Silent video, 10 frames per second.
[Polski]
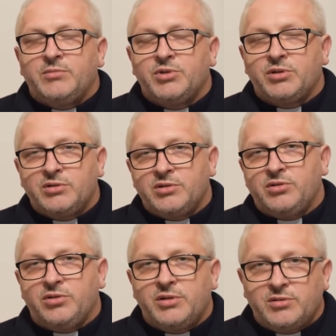przychodząc
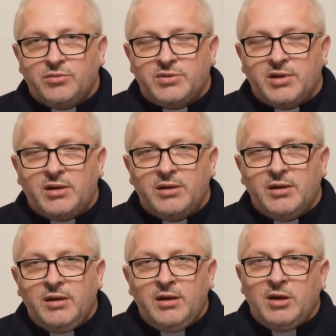do Chrystusa,
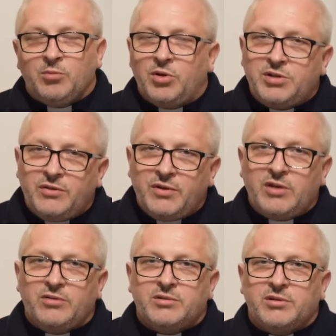
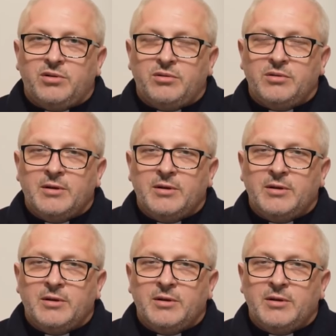podziwiając go,